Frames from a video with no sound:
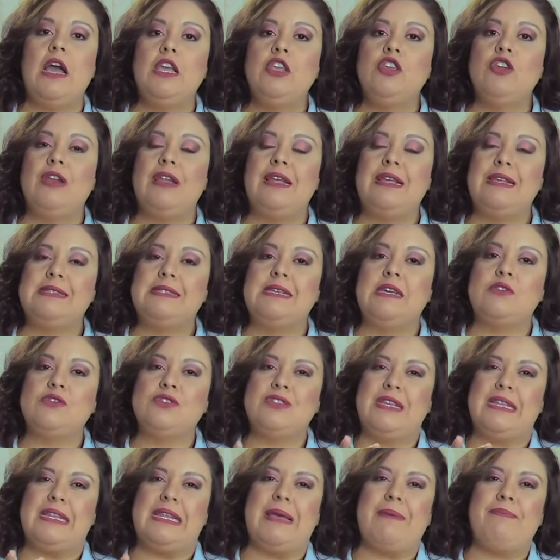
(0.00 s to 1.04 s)
Yo le decía a
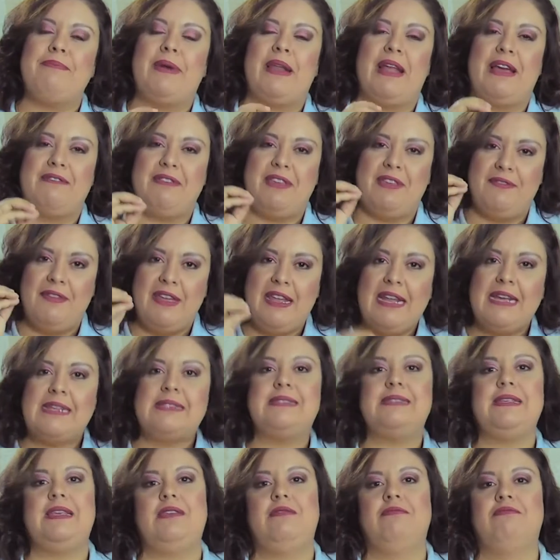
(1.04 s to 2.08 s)
usted que para vivir
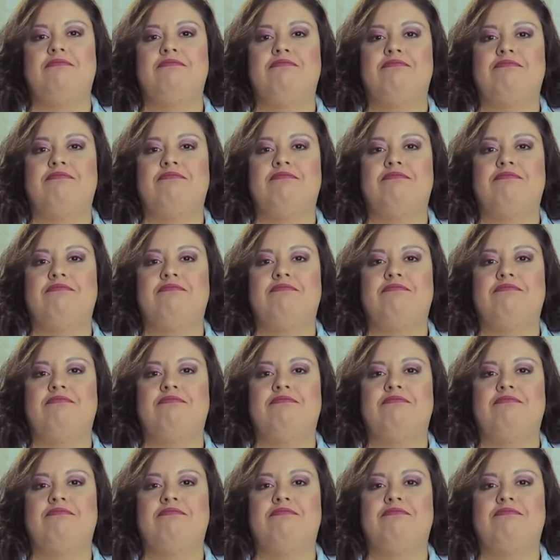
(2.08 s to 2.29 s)
así,